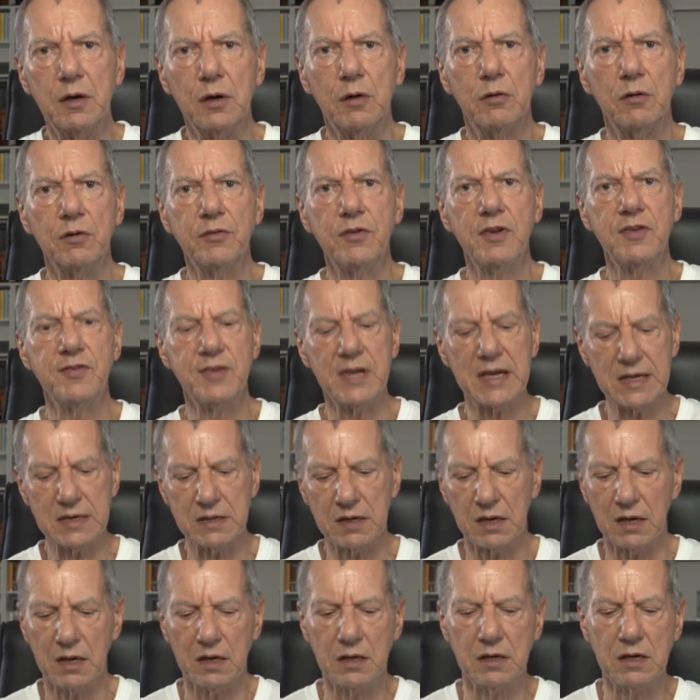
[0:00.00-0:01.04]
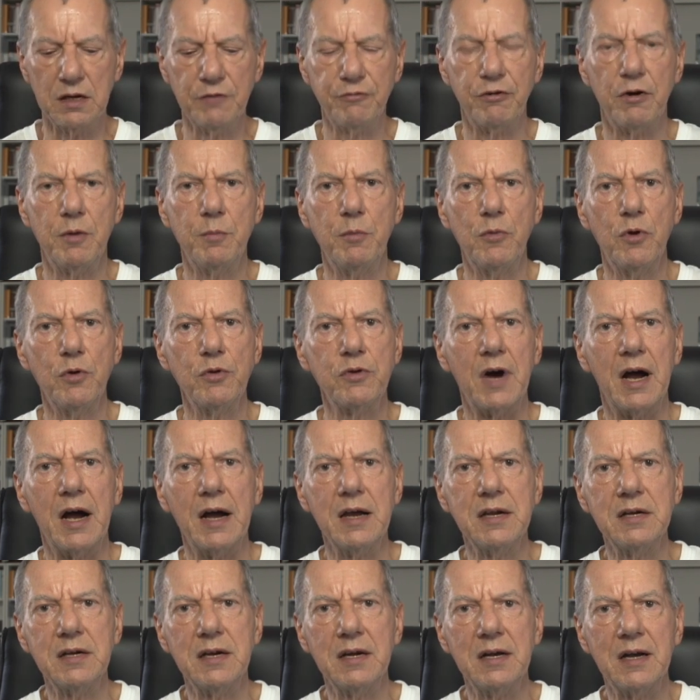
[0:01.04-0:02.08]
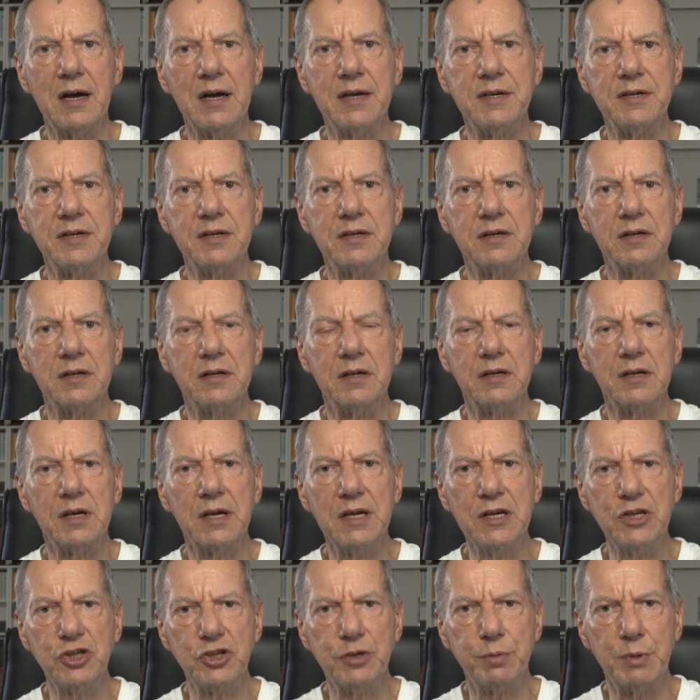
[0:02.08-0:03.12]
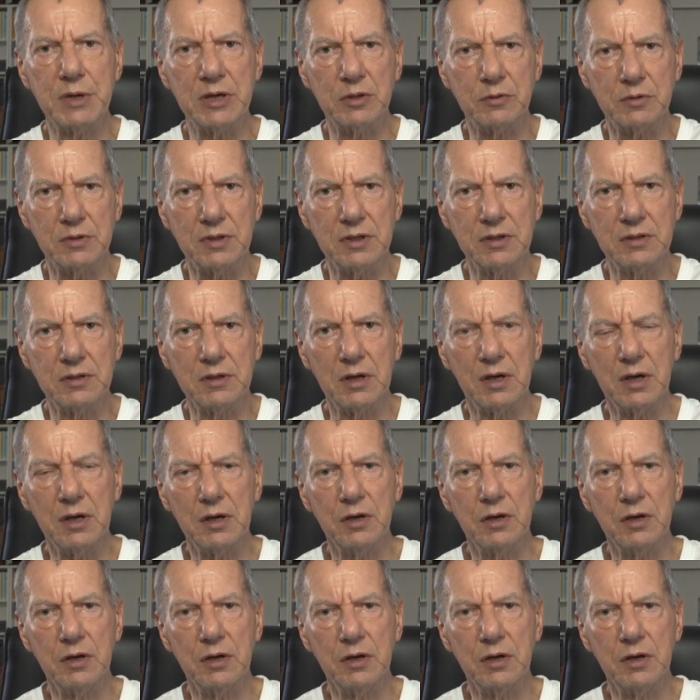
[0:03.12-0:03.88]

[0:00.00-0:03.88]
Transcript: Und Sie sehen, die vom Motor eingeleitete Drehschwingungen,